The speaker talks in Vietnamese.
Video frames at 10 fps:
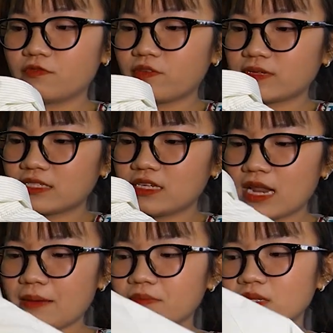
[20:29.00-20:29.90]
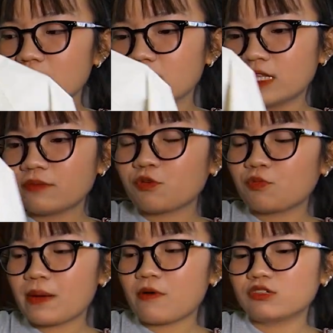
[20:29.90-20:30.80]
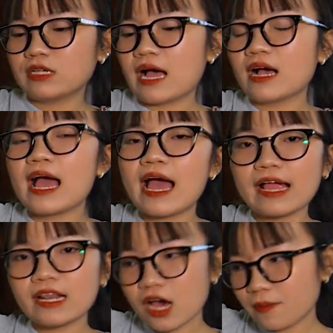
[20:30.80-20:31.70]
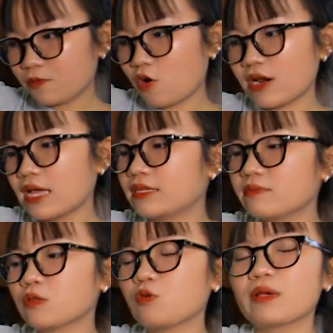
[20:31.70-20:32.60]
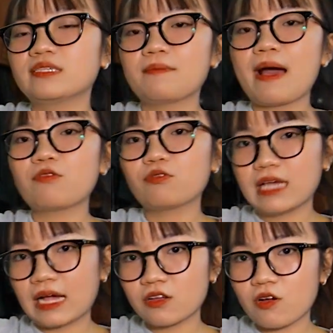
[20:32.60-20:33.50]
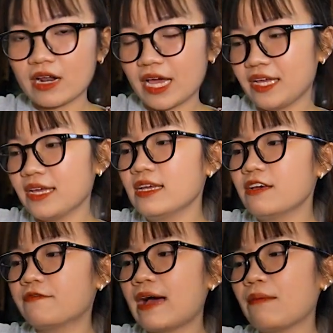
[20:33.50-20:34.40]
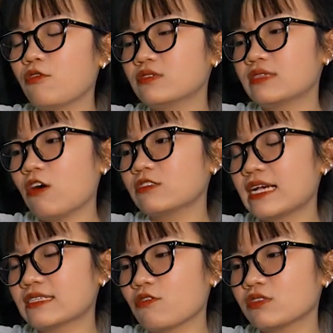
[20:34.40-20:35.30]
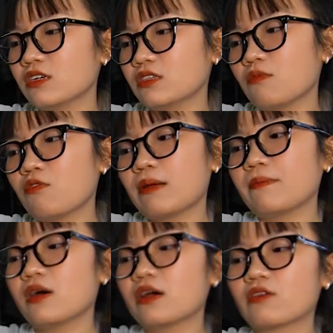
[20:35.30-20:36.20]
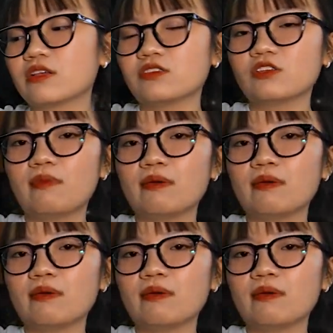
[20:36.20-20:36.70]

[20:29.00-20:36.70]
form size chín mươi lăm. Tiếp tục với màu trắng hai lớp. Con này thì tiếp tục mình sẽ bao độ trắng cho con này. Vai bốn mươi sáu, dài sáu mươi tư, rộng một mét năm mươi. Con này dưới